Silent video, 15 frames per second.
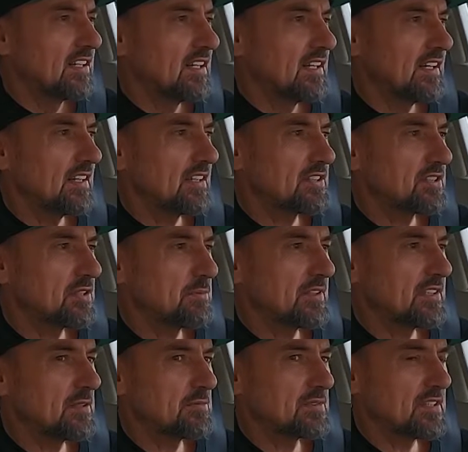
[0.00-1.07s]
e,
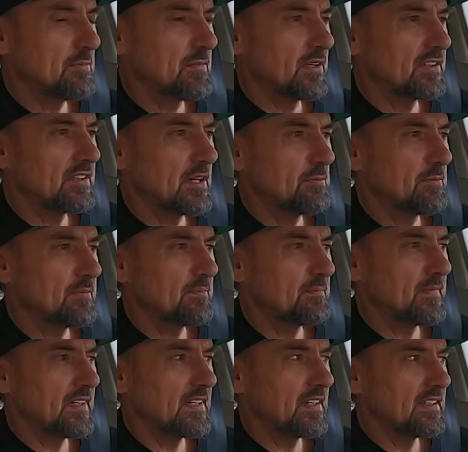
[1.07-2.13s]
żeby tym samochodem
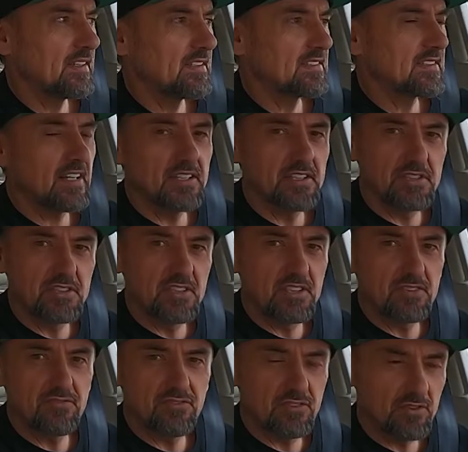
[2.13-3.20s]
e,
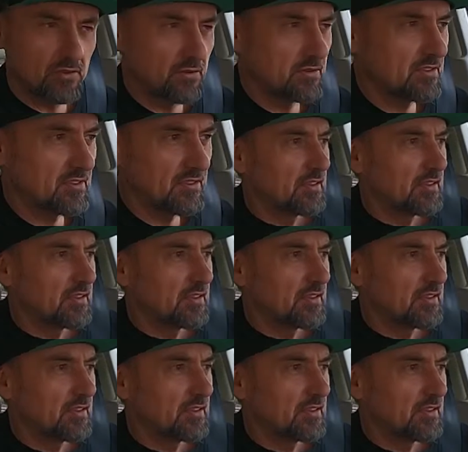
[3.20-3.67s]
zaistnieć wśród